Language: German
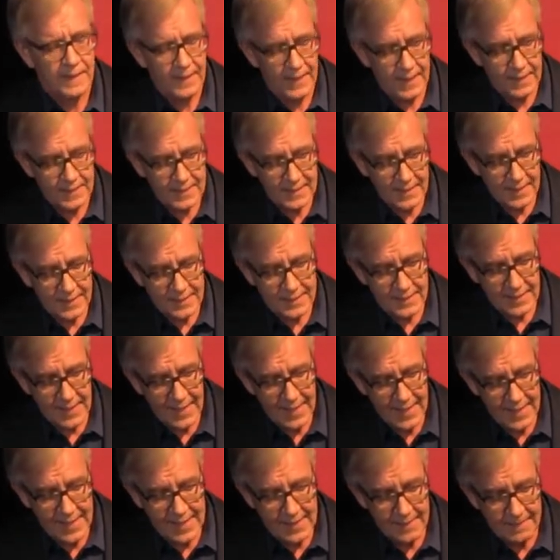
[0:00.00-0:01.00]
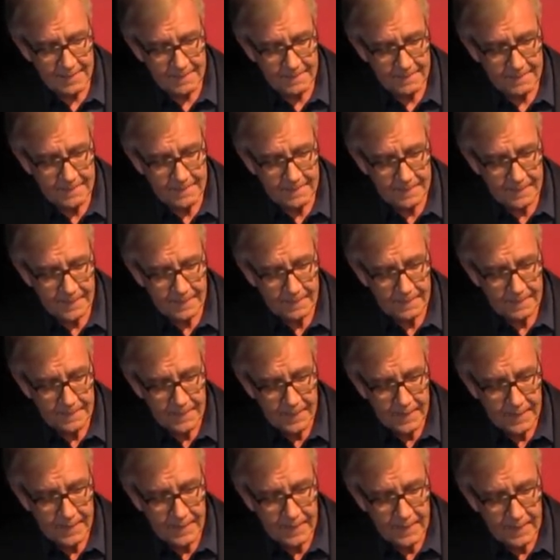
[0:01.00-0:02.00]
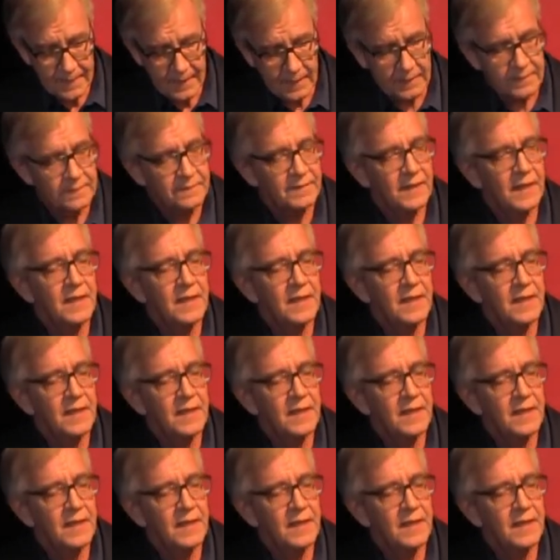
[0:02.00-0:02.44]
jetzt erzählen, dass